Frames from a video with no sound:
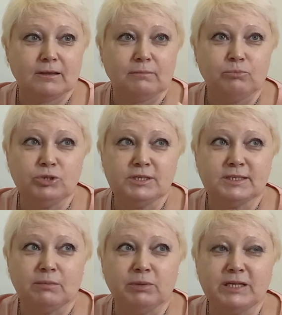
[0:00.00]
будет
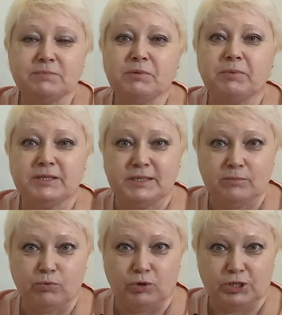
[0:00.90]
соблазн
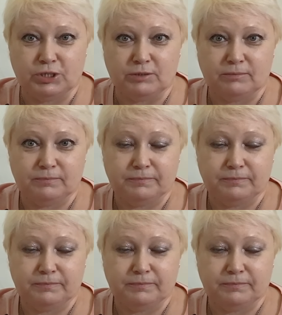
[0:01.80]
попросить больше.